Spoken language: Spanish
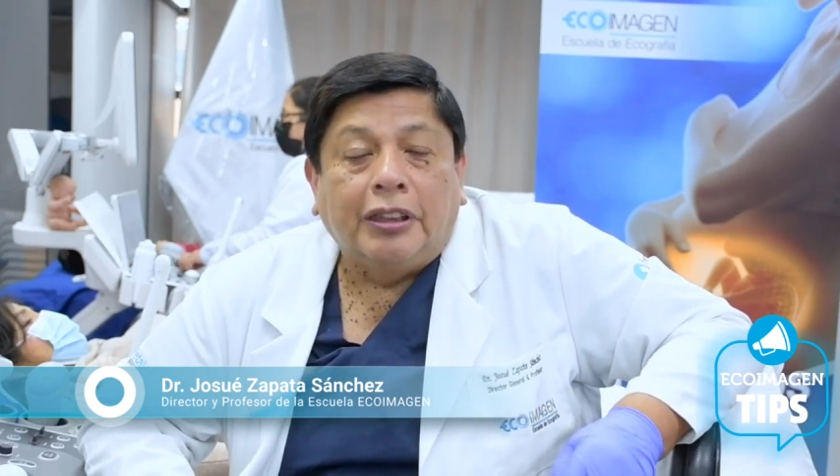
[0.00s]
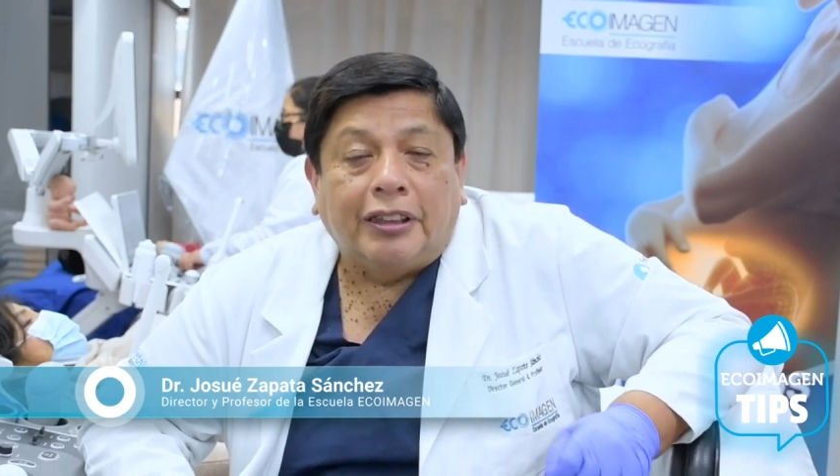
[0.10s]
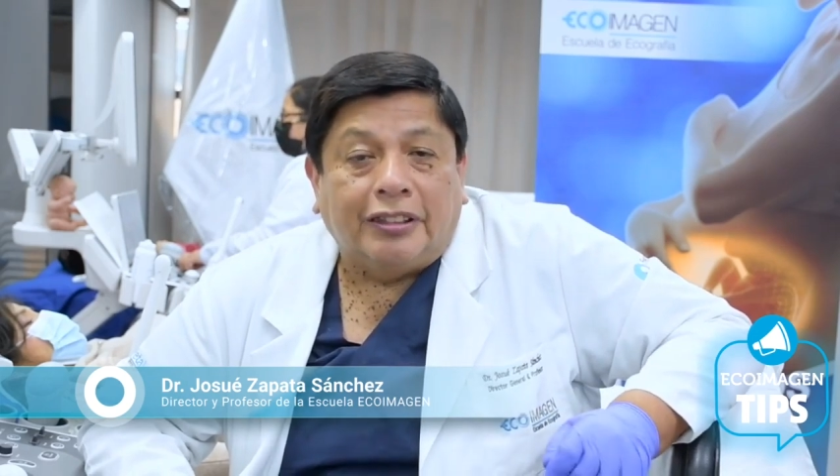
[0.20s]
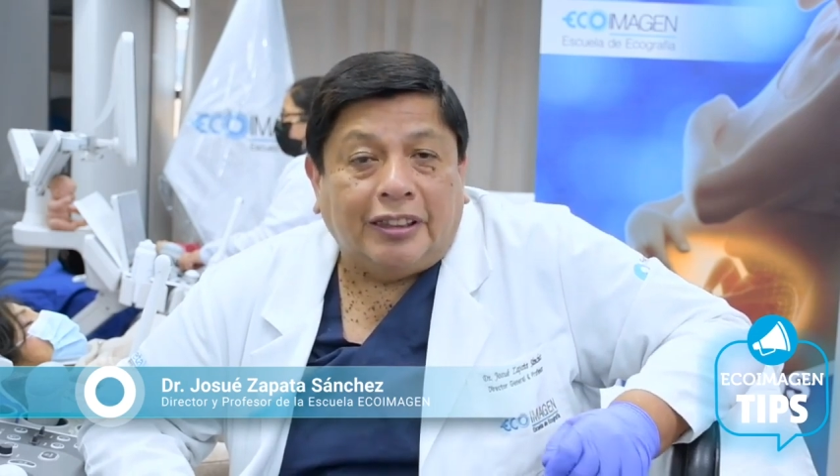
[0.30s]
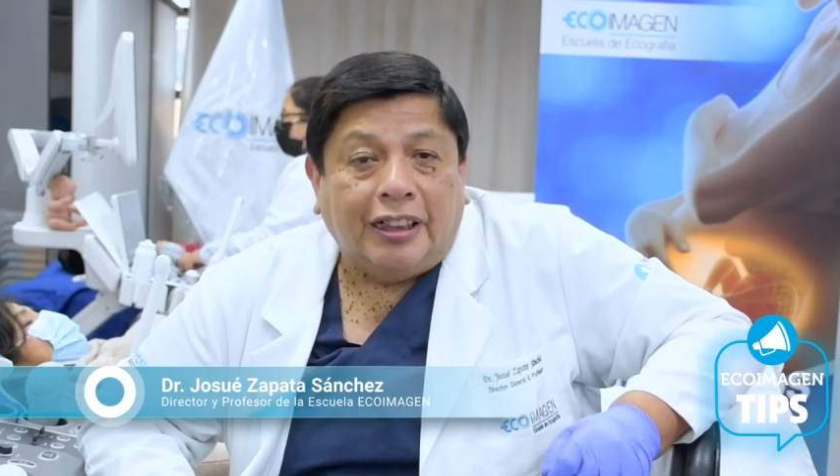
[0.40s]

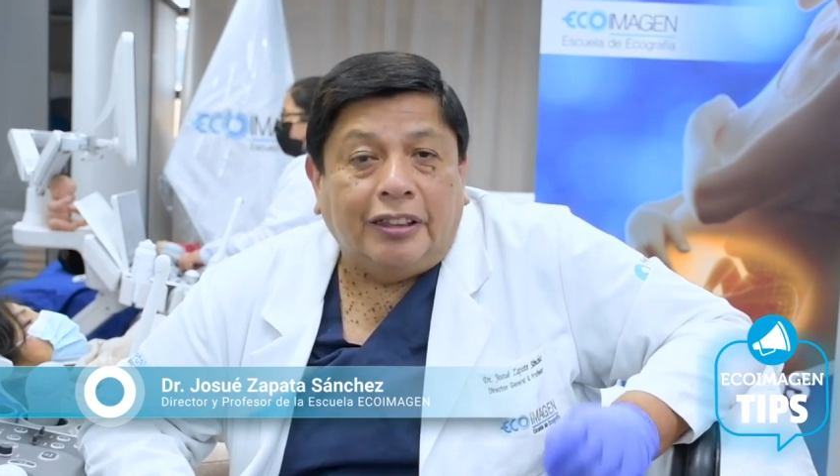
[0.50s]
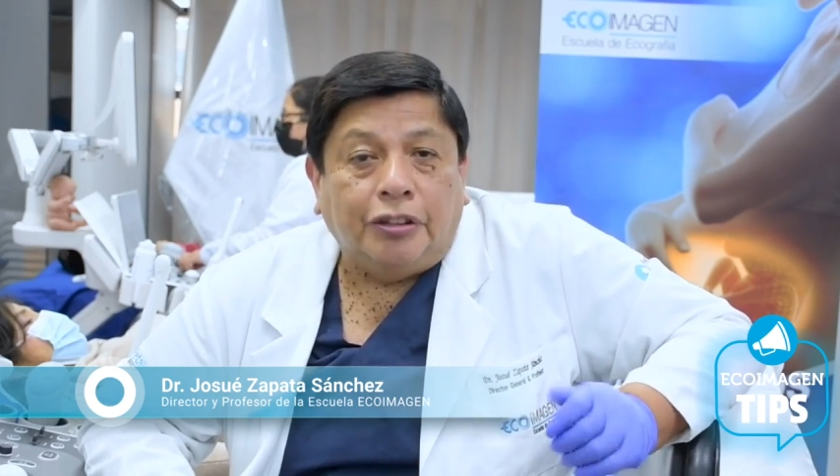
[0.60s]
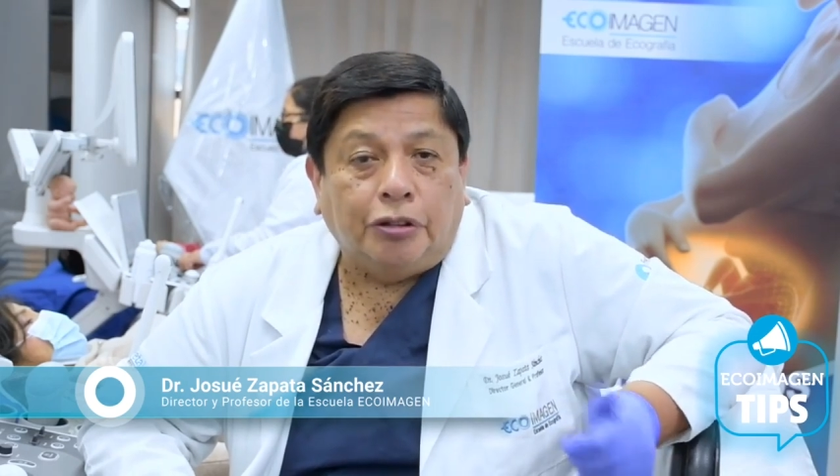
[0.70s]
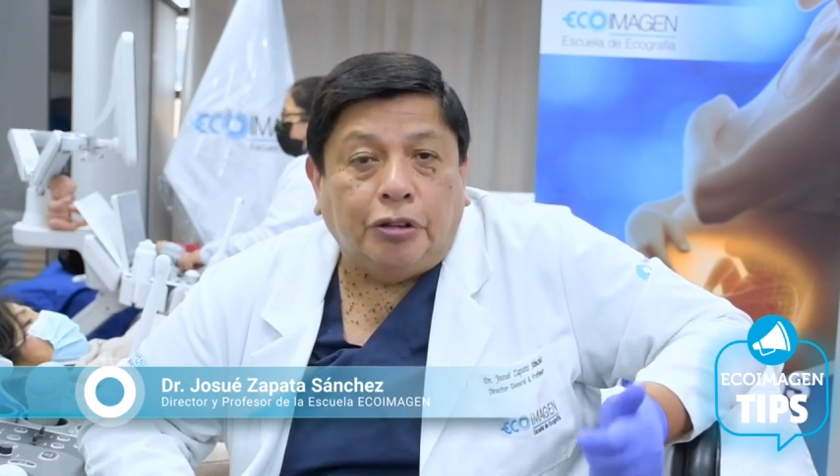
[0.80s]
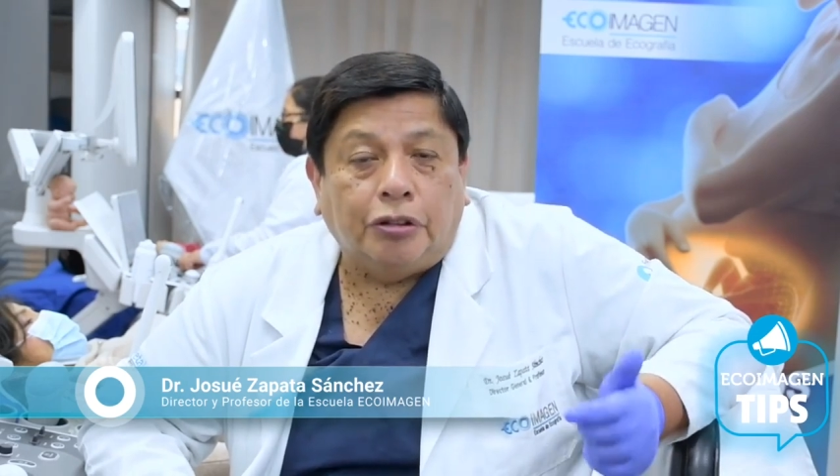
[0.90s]
que será el
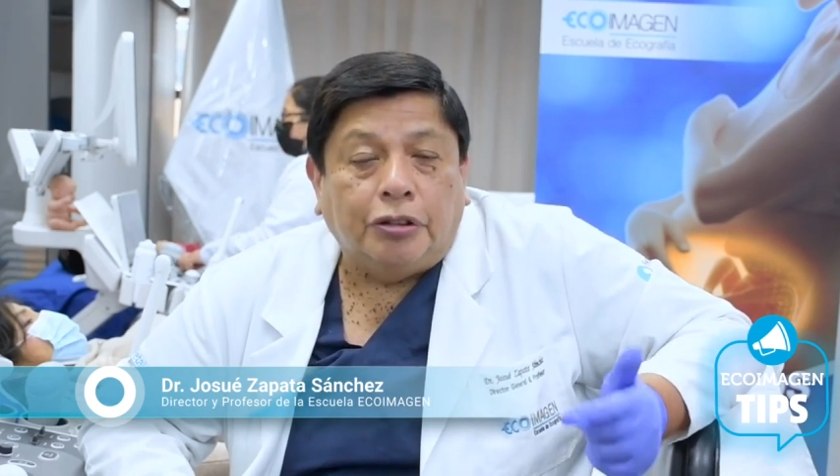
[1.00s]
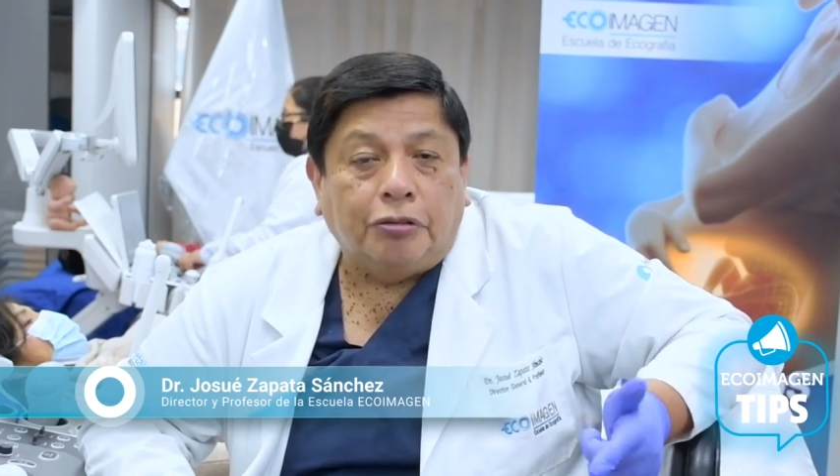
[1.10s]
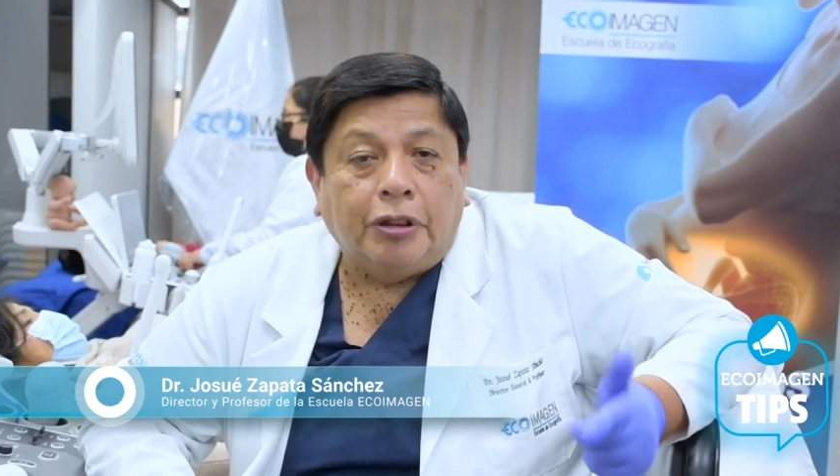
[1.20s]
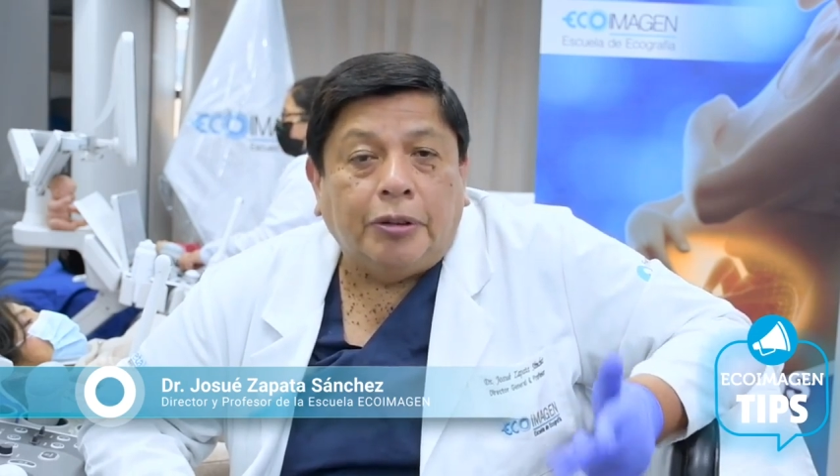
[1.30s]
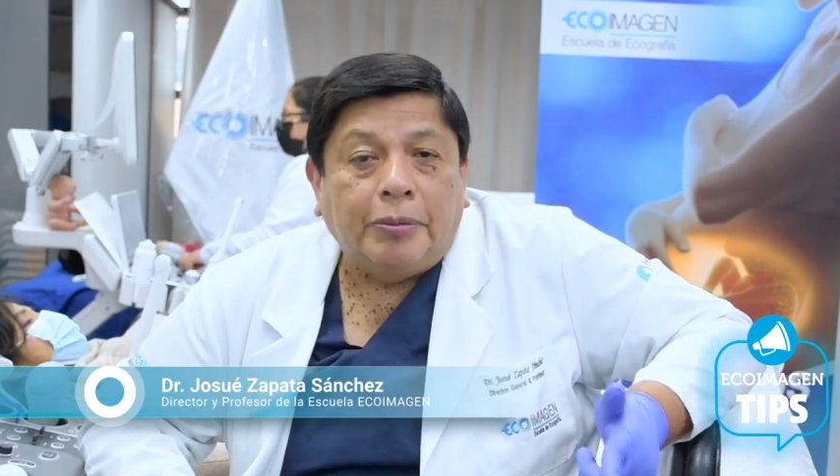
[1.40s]
18,
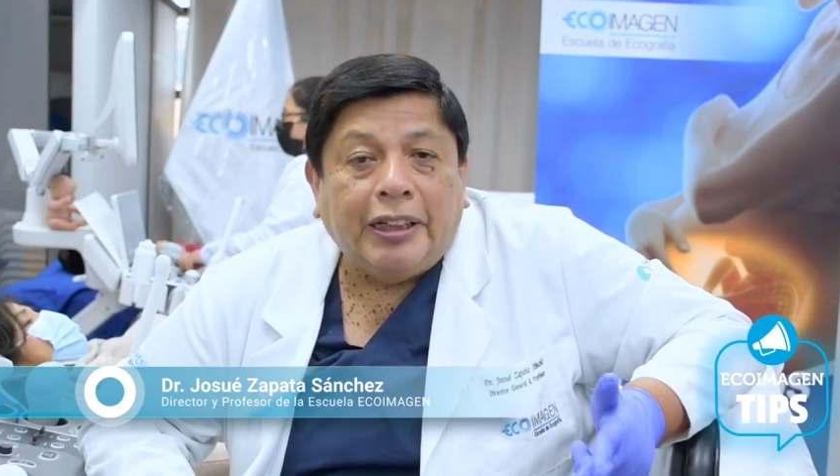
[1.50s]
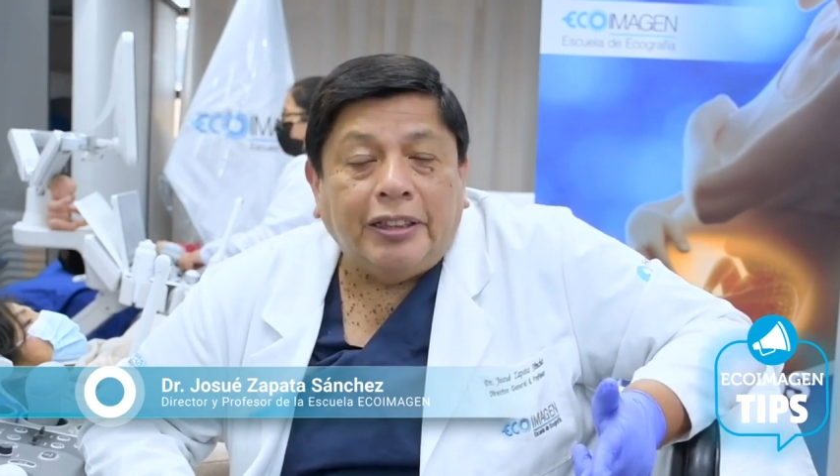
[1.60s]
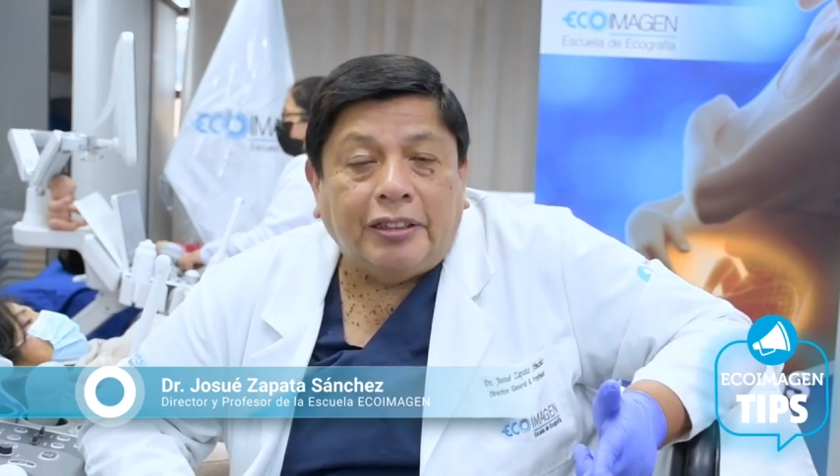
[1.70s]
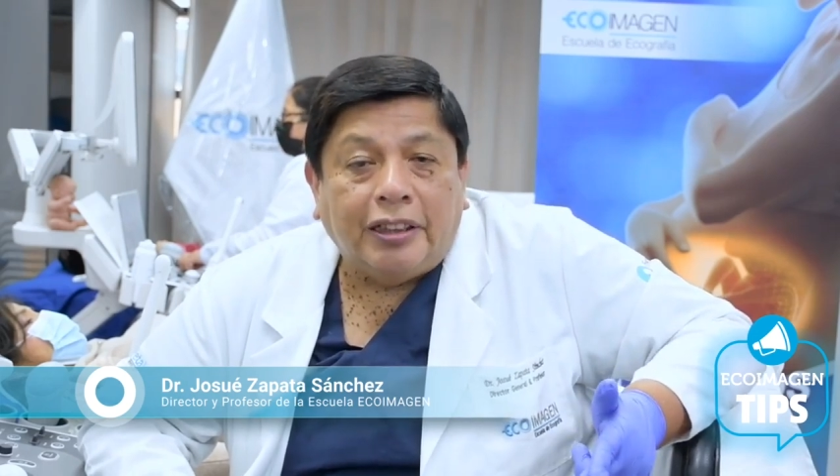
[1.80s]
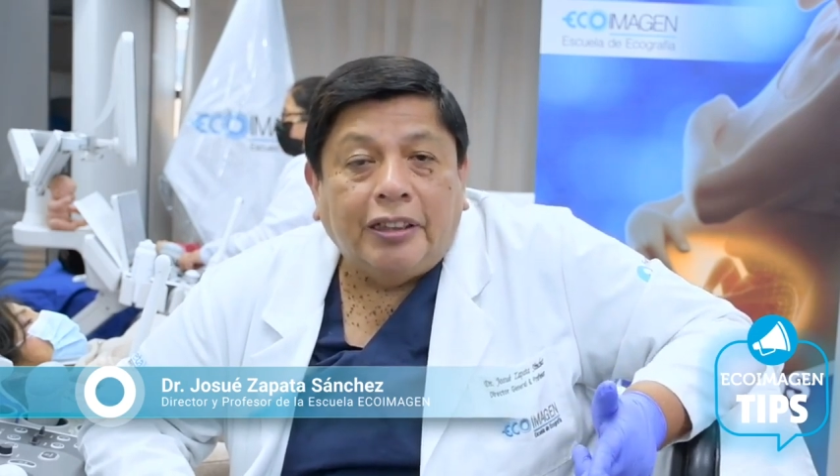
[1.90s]
19,
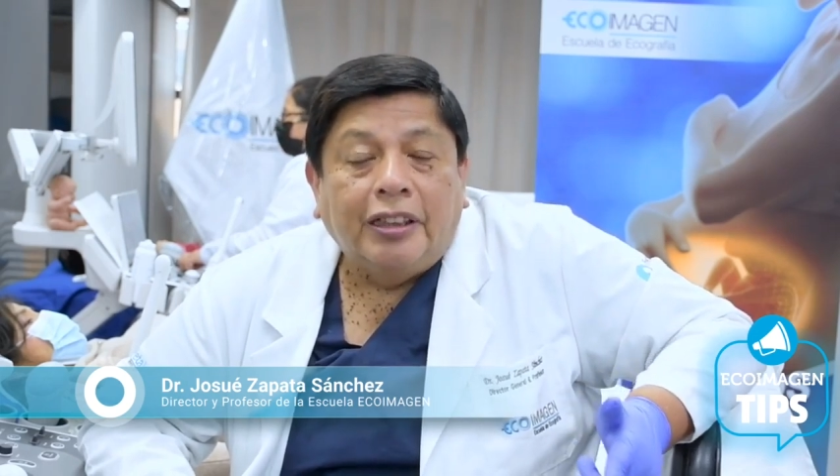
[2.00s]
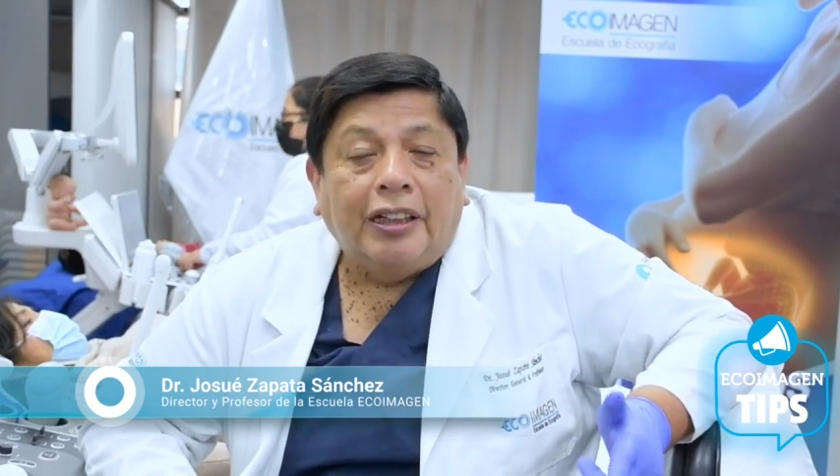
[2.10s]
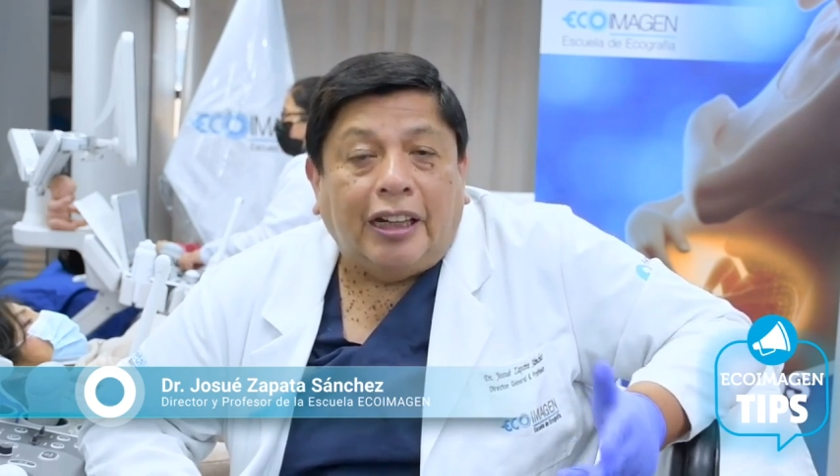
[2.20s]
20.